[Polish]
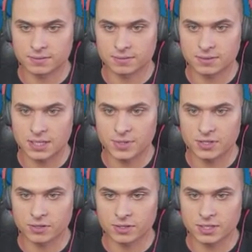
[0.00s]
Na
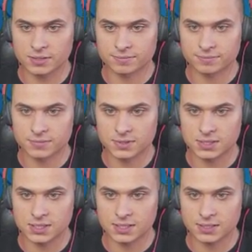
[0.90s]
minionki.
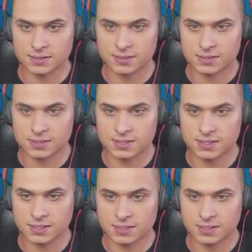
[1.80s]
Cyk, cyk.